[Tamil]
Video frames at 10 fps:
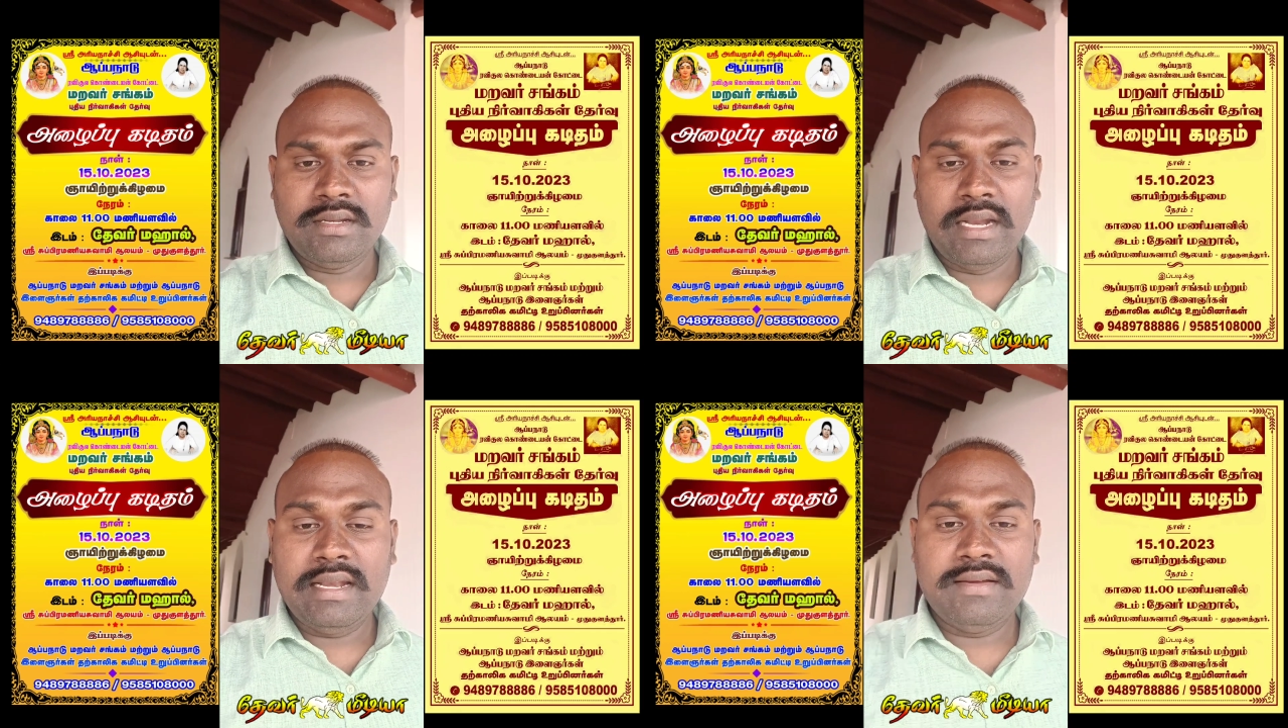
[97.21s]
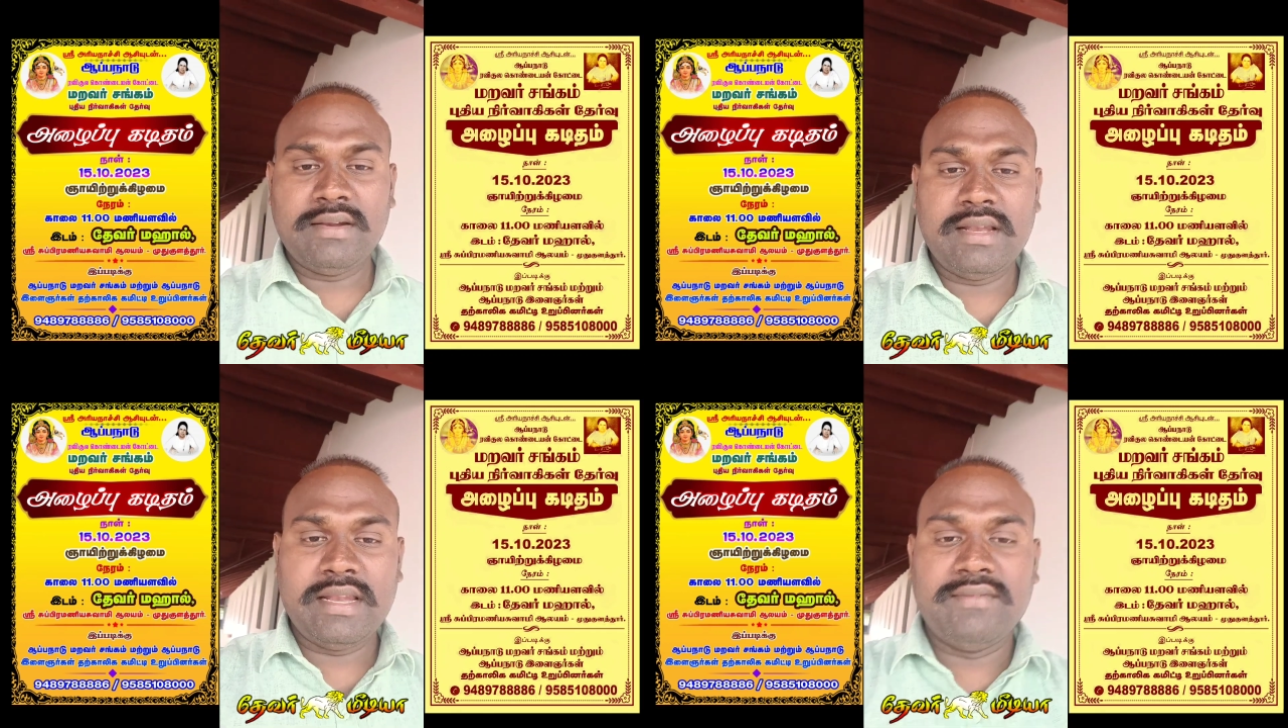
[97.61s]

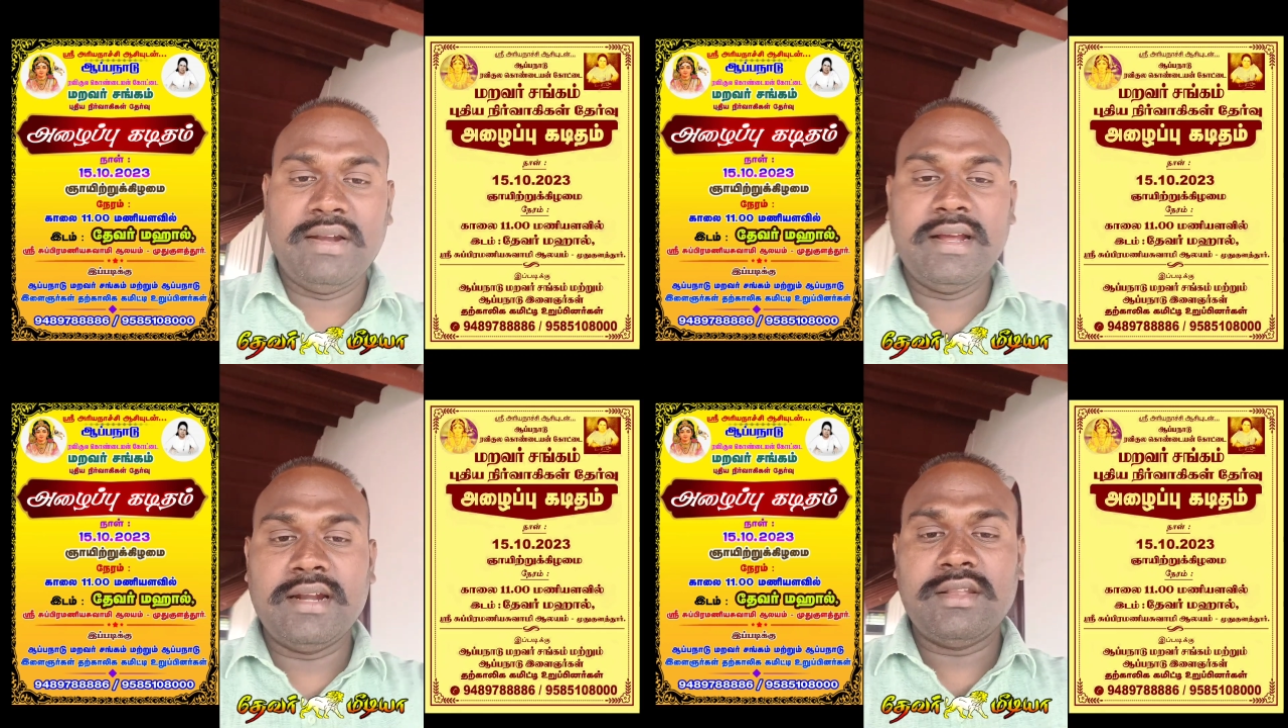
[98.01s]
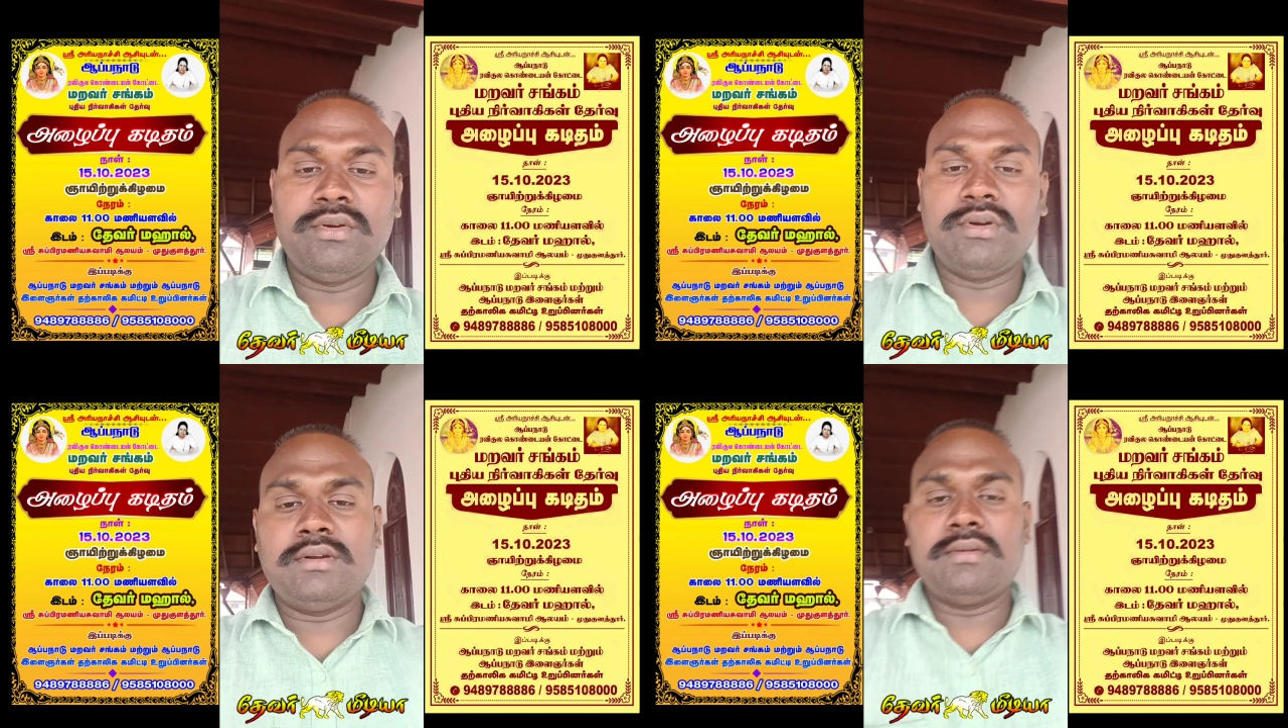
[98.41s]
நல்லவர்களின்
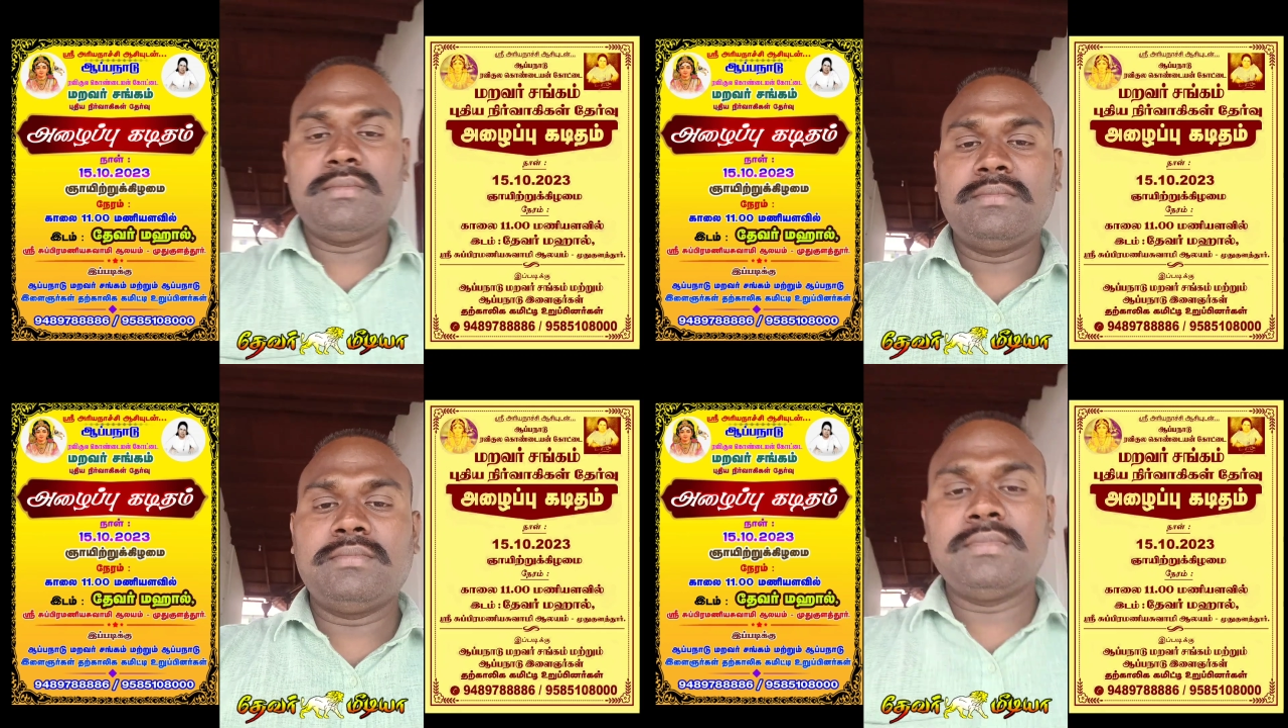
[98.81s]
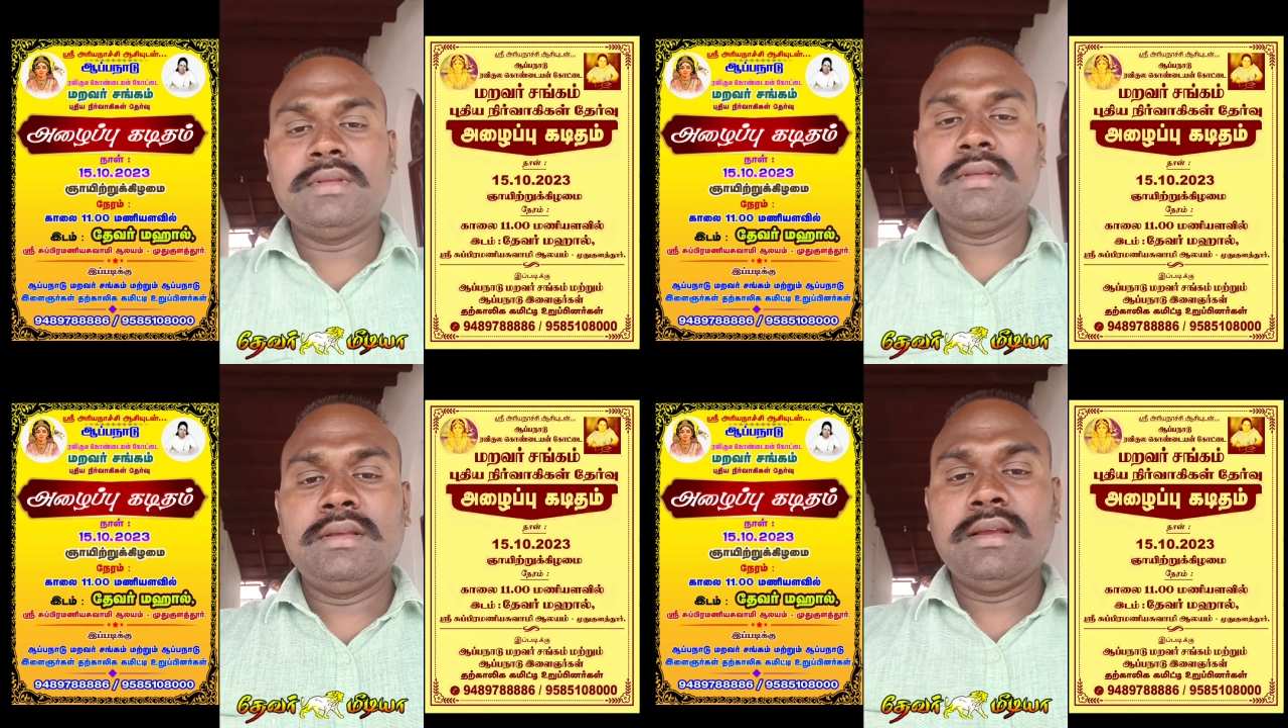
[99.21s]
வழிகாட்டுதலுடன்
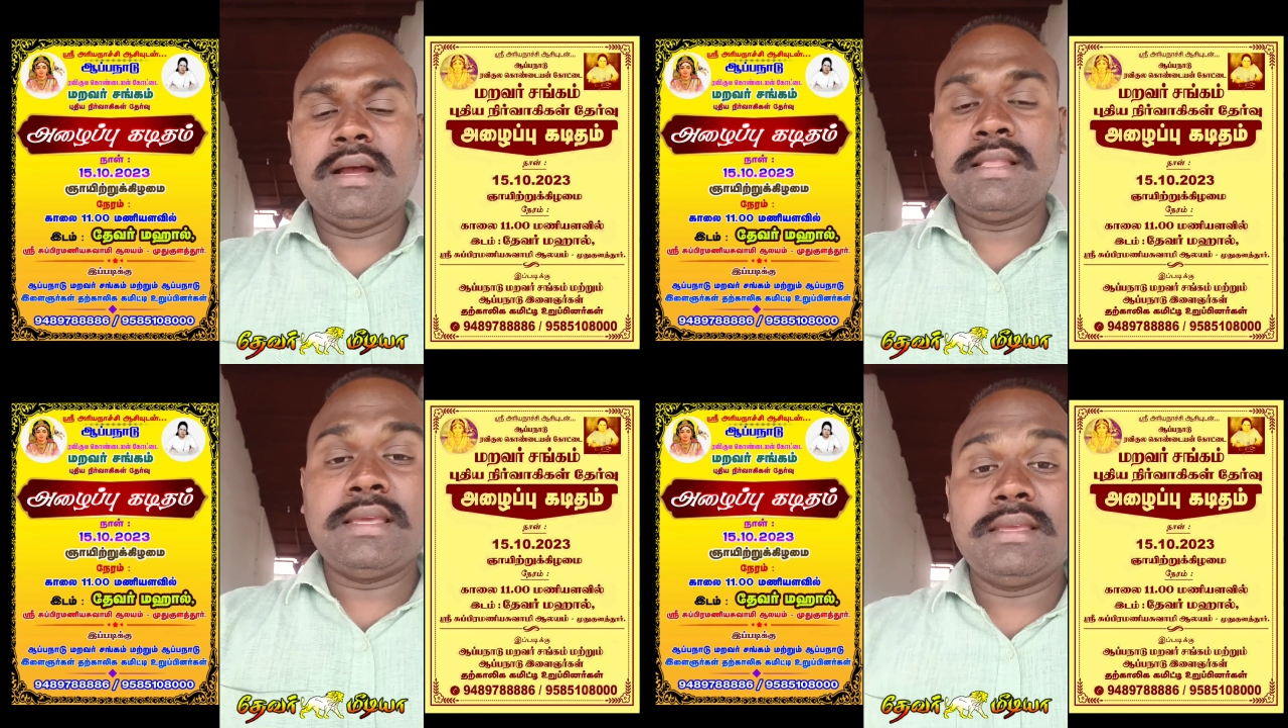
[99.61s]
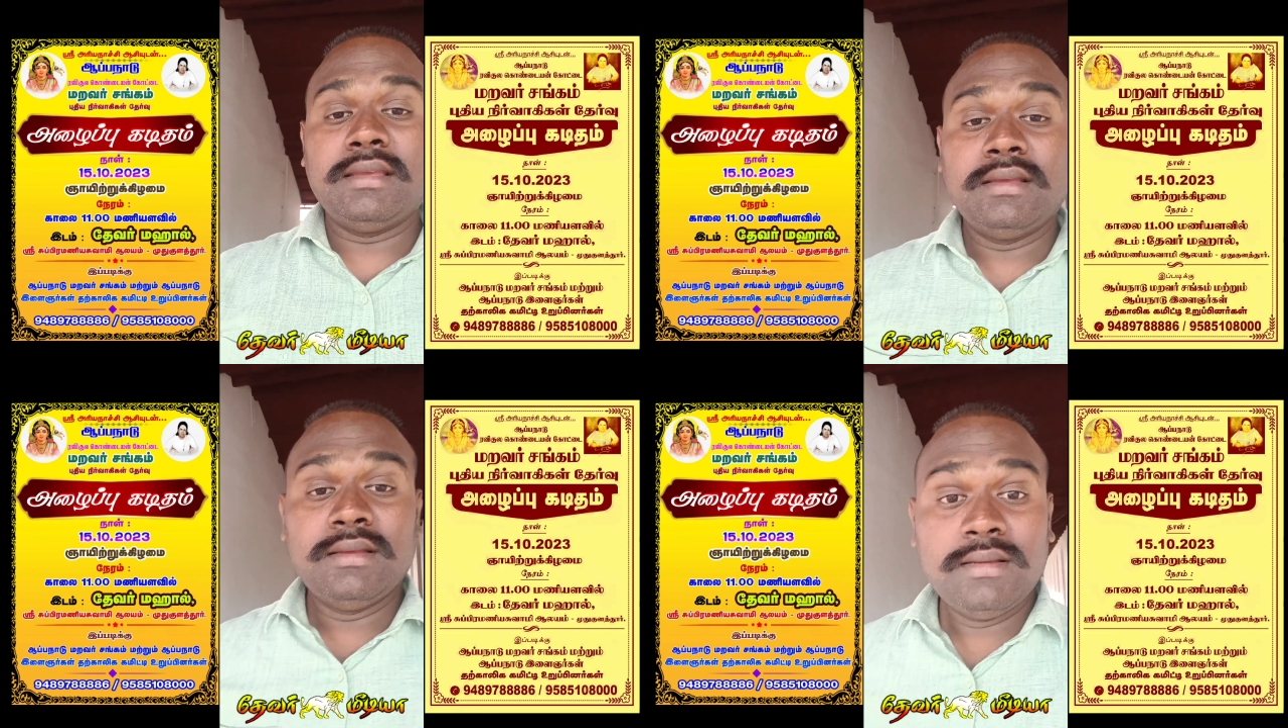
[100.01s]
அதை
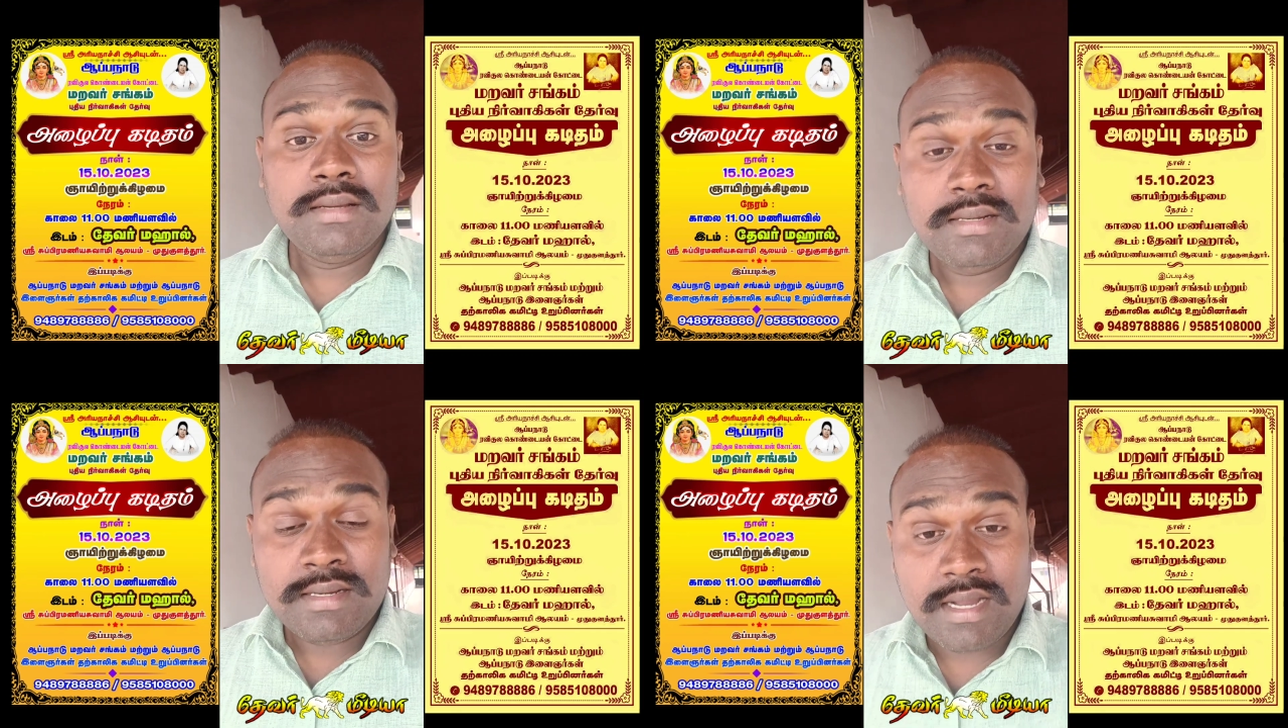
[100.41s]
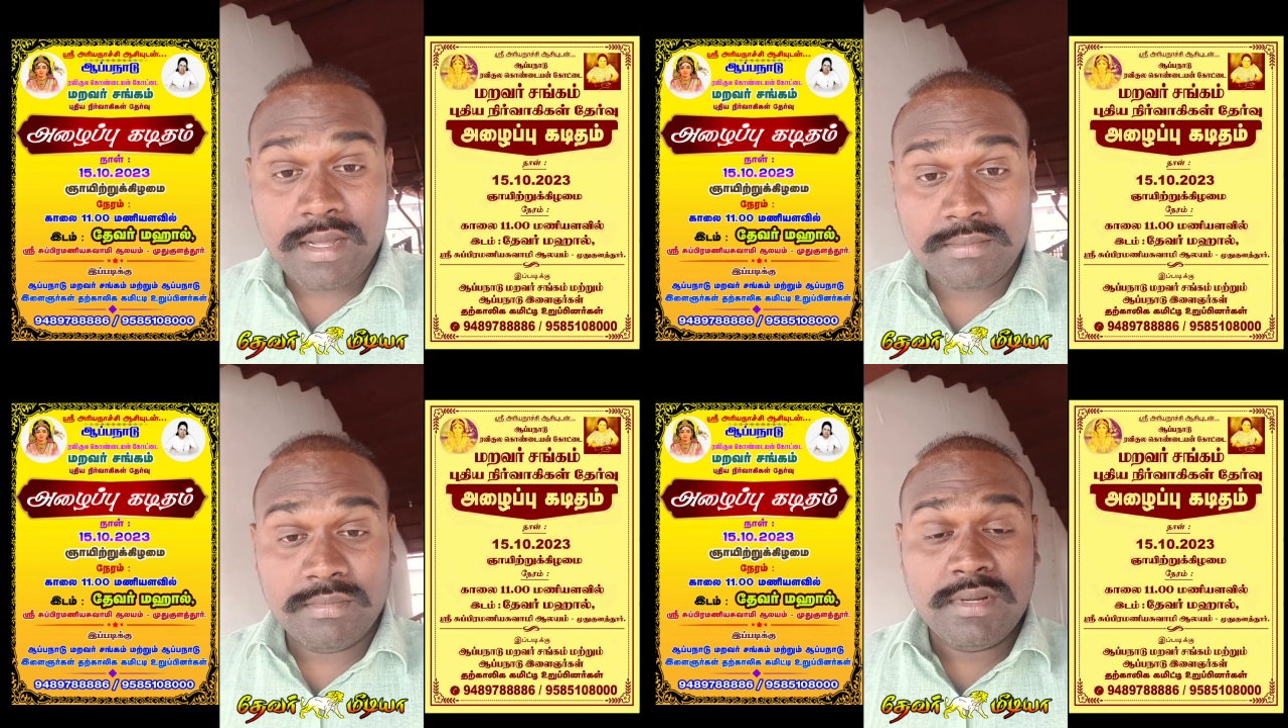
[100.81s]

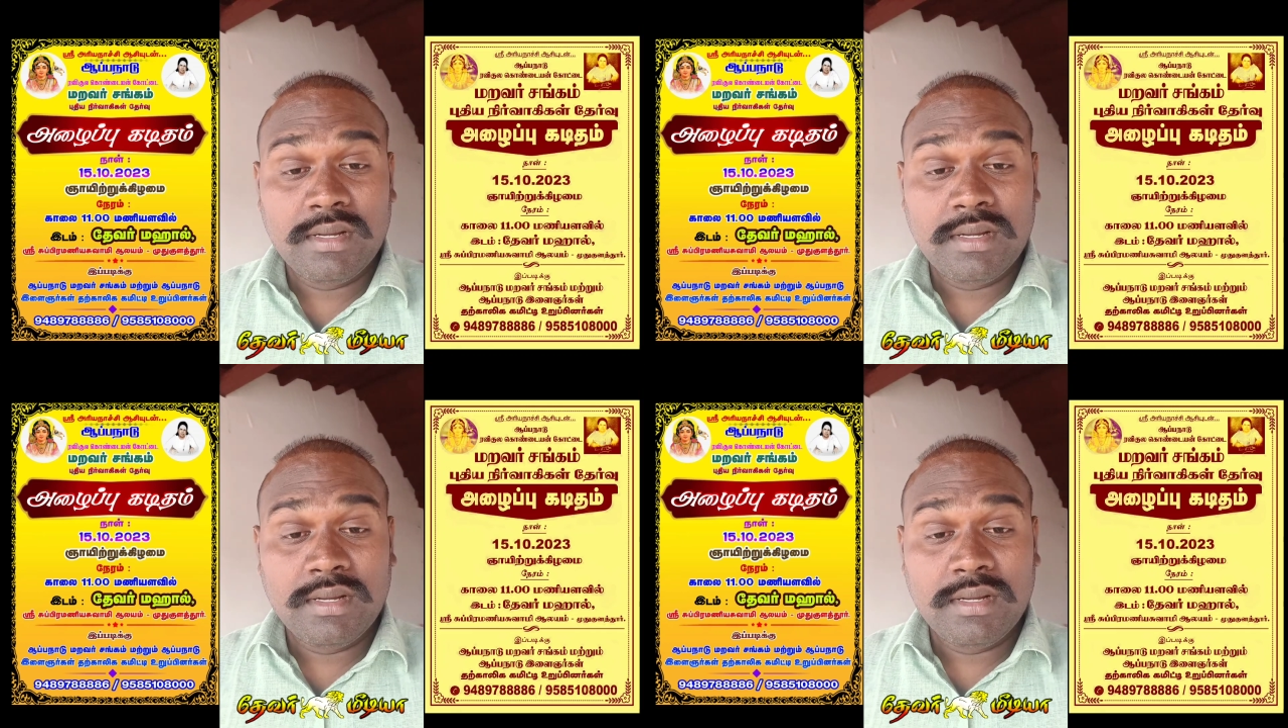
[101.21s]
நாம்